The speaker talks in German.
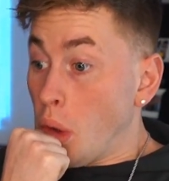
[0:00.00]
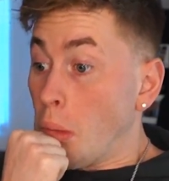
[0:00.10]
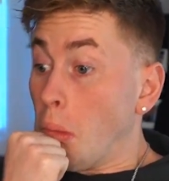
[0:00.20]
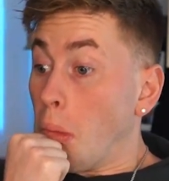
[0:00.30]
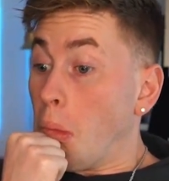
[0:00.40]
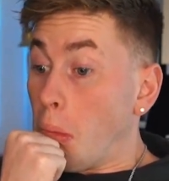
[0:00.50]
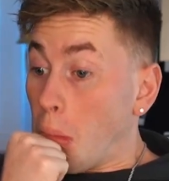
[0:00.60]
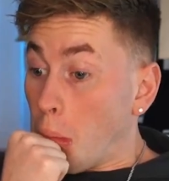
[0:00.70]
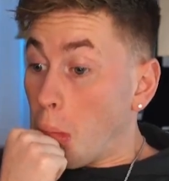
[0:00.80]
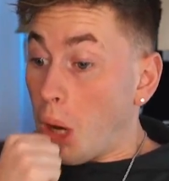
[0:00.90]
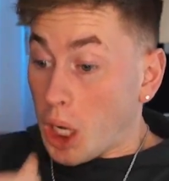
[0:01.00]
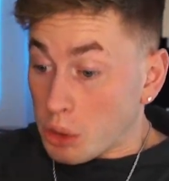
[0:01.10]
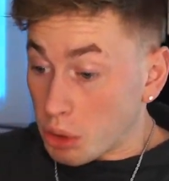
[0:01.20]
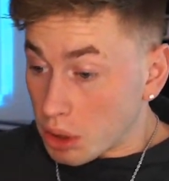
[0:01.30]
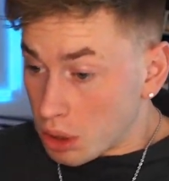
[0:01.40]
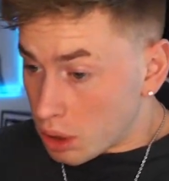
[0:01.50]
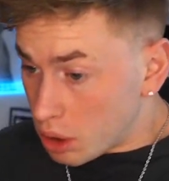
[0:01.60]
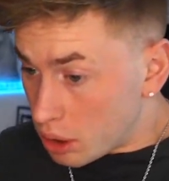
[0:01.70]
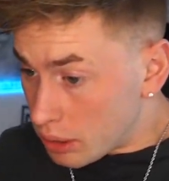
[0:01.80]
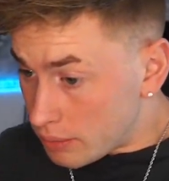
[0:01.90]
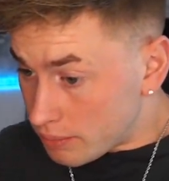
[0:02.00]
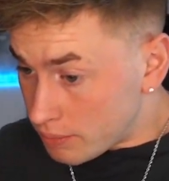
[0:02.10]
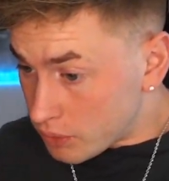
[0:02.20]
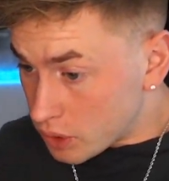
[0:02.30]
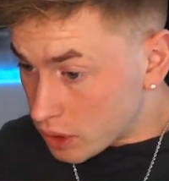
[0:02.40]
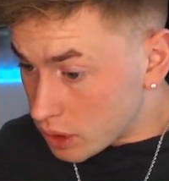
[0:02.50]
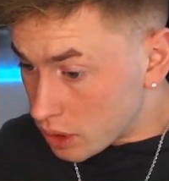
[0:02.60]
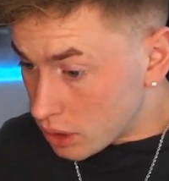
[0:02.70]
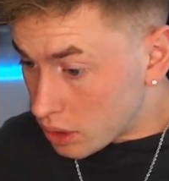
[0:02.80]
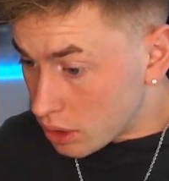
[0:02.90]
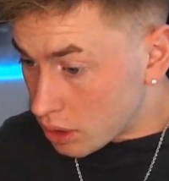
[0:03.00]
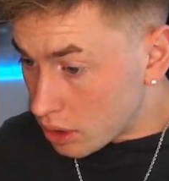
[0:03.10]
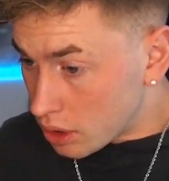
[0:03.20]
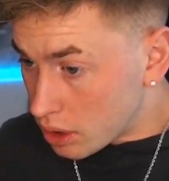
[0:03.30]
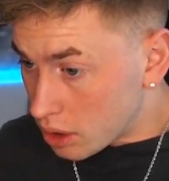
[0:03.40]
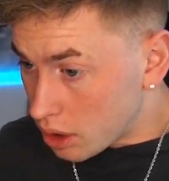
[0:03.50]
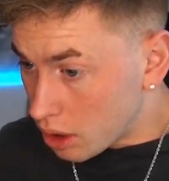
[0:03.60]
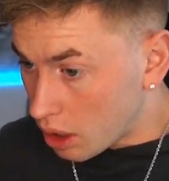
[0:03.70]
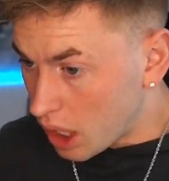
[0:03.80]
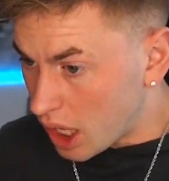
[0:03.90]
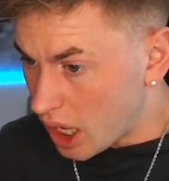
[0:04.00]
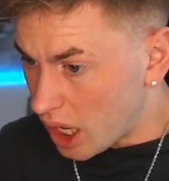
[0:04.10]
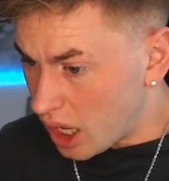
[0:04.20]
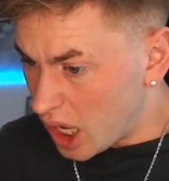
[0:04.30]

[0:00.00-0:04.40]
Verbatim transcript: This is how you get Achtung. rid of those calluses on your feet. Äh. Äh,